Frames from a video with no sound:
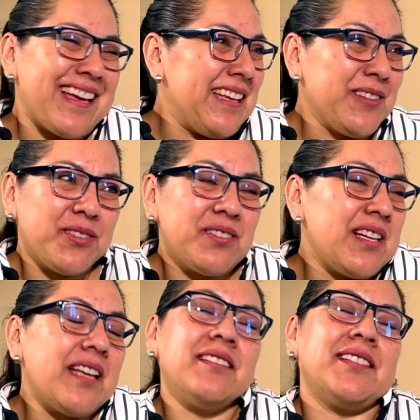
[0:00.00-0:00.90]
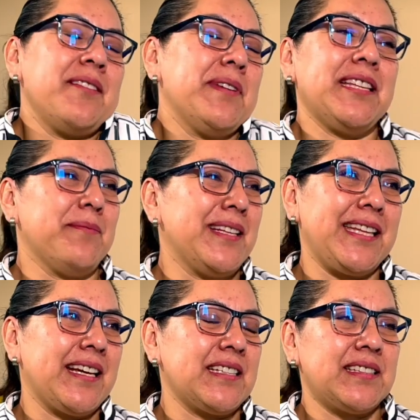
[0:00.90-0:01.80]
En todos lados hay
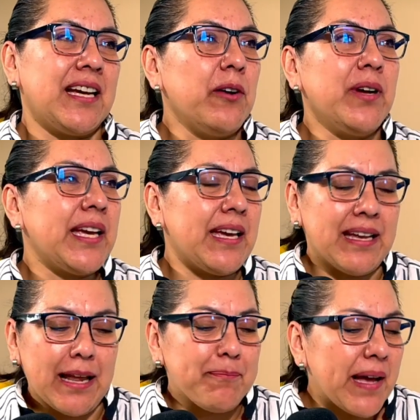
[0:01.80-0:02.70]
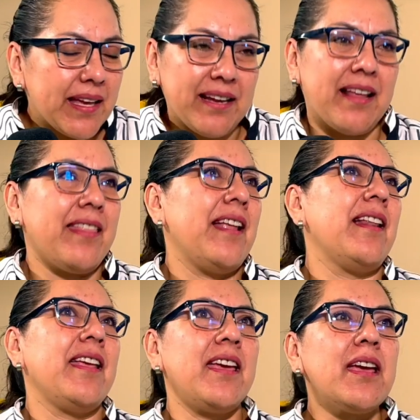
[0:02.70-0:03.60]
matemáticas, aunque la página
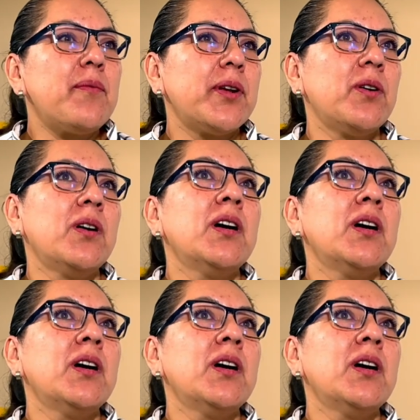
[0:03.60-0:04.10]
del libro,